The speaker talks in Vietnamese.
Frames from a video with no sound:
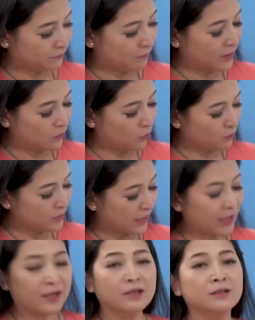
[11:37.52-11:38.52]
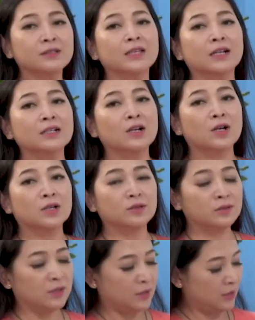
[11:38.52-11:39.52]
mình cũng sẽ hướng dẫn
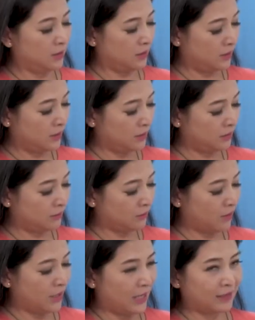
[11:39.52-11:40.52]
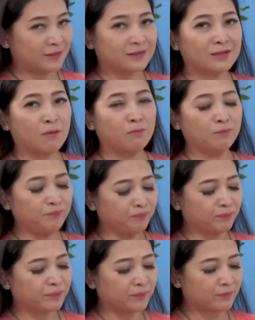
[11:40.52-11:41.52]
con gọi là sống
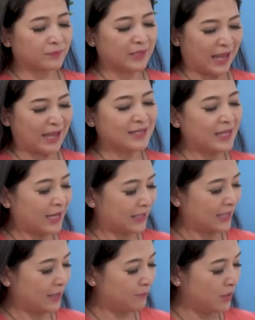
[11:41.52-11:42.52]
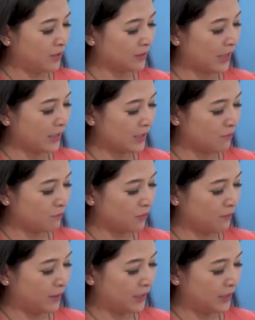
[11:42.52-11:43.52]
nhẹ nhàng lại bớt để không
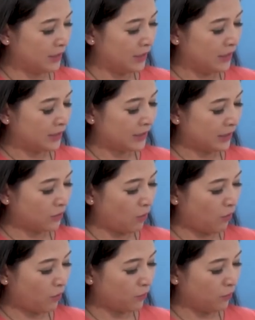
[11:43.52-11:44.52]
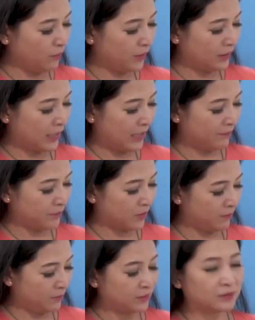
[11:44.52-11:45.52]
có bị cái tôi của mình làm
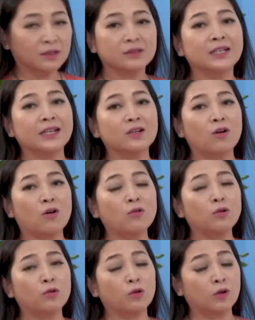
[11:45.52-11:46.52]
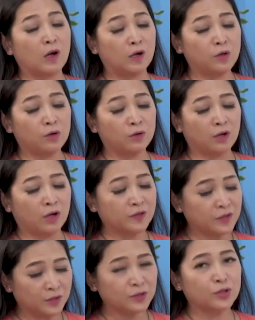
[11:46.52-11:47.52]
cho mình tự gây khổ ở
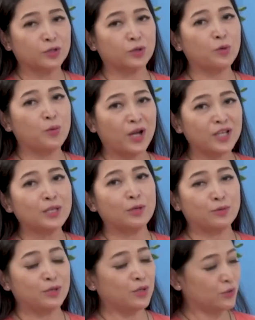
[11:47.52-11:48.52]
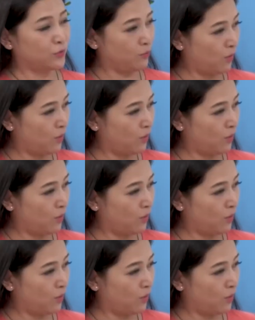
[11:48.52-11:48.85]
những người có quá nhiều những con số